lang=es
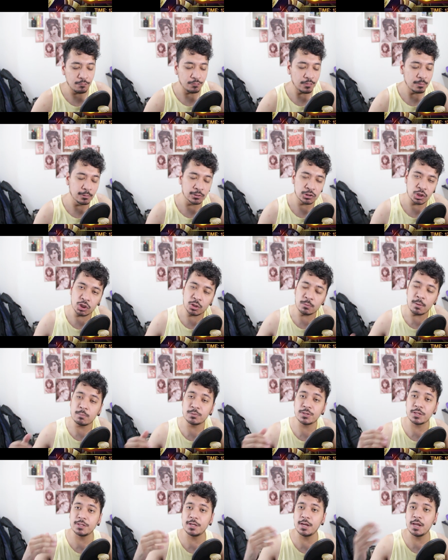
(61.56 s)
En fin, nosotros
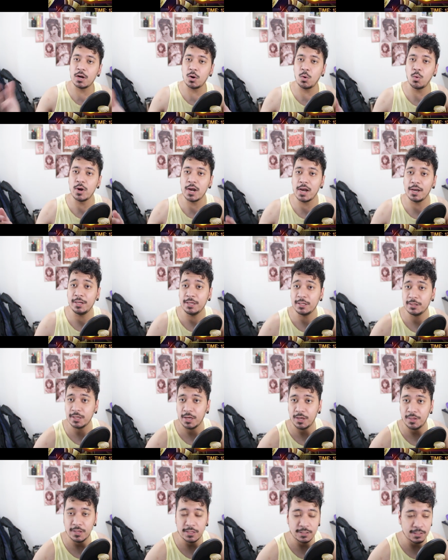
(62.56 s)
vamos a tener una
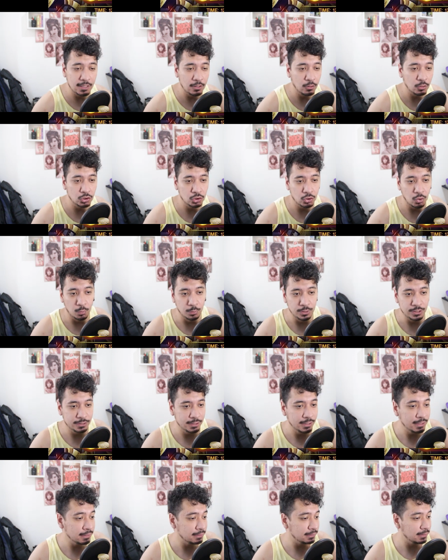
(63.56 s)
lista de deseos o
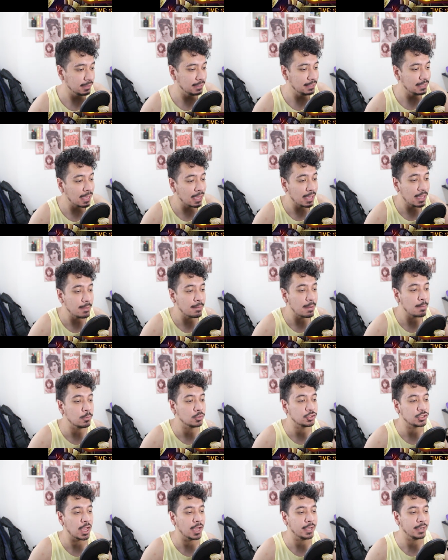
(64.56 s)
wish list y ahí
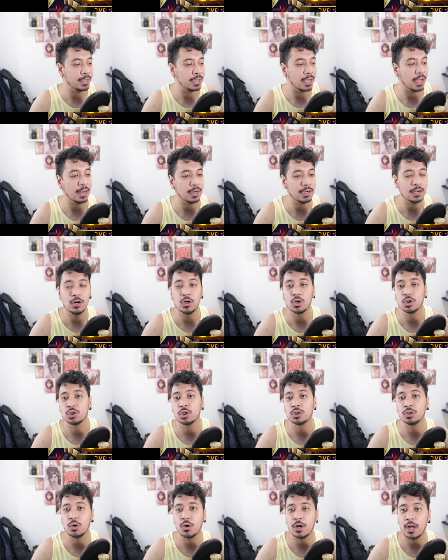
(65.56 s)
vamos a agregar
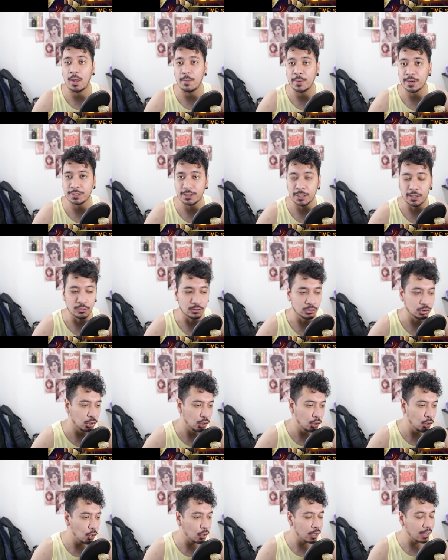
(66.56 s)
nosotros caballeros.
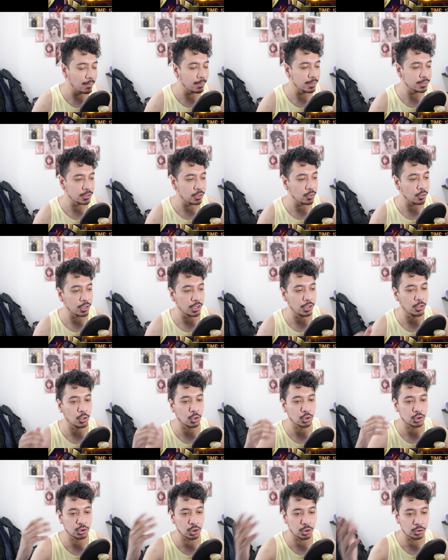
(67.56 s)
Los caballeros que
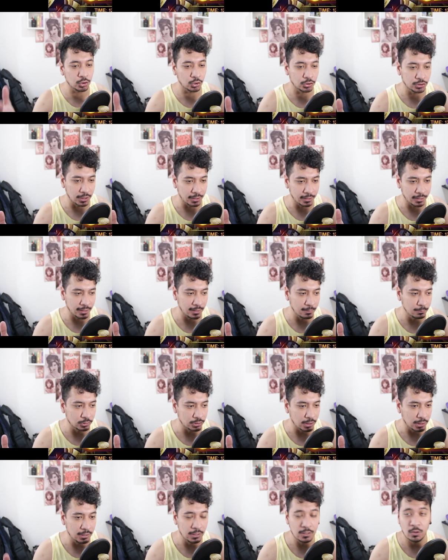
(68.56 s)
nosotros
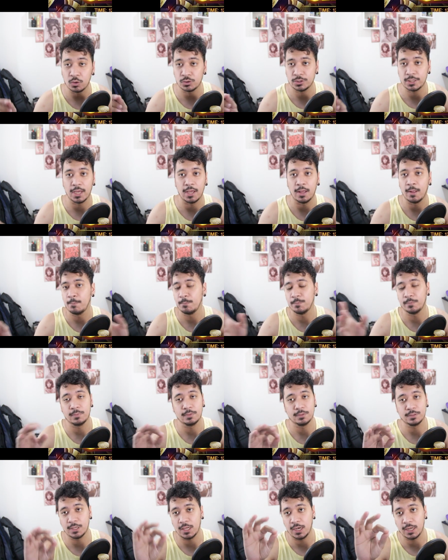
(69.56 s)
agreguemos ahí, o sea,
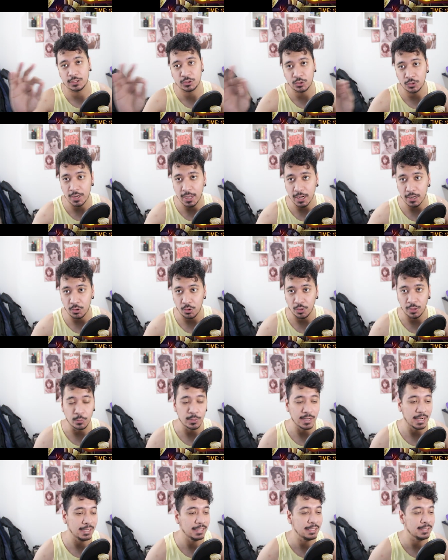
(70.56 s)
seleccionarlos de
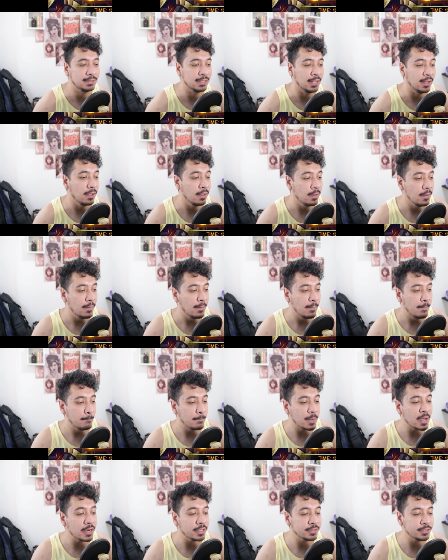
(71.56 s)
una lista,
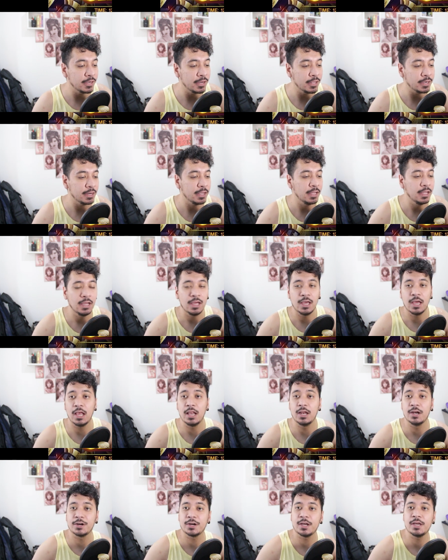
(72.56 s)
van a tener
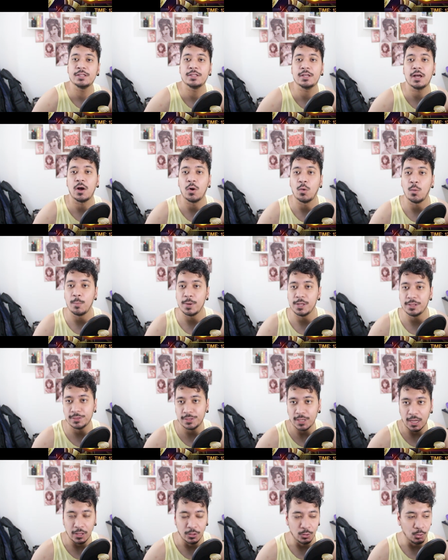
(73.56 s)
el rate
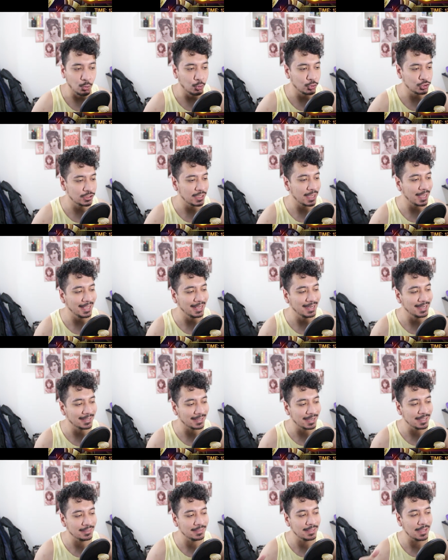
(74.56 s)
aumentado, o sea, el
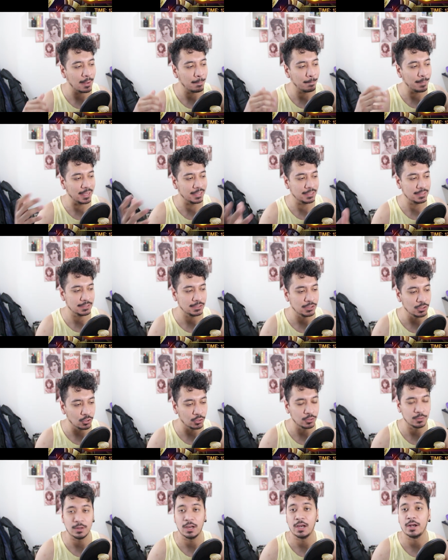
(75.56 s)
rate de
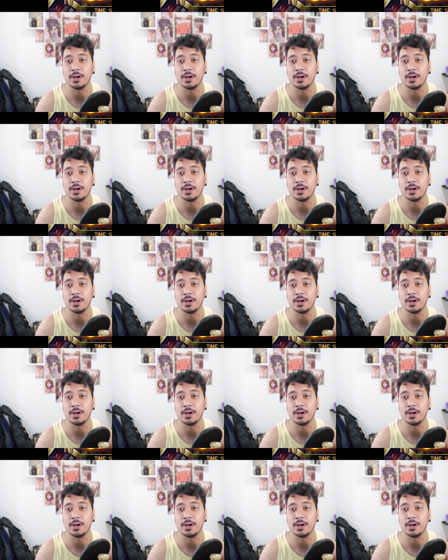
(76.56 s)
aparición,